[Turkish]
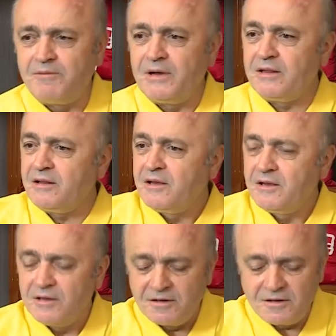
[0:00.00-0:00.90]
ya. Ben
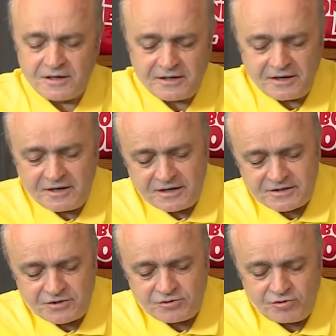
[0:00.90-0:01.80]
ekran
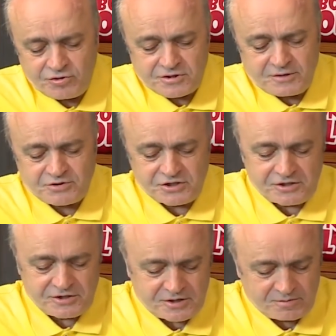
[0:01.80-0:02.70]
karşısında olsam
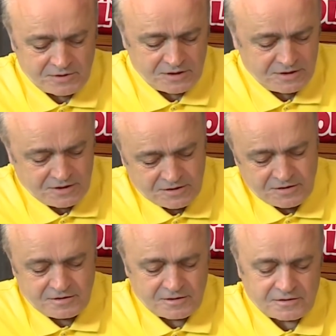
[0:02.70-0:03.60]
sıkılırım. Öyle
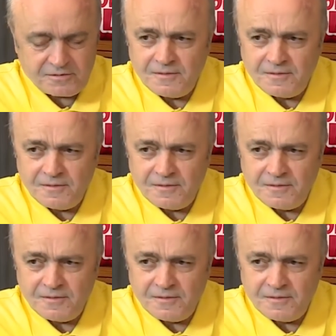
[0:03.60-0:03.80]
mi? Evet.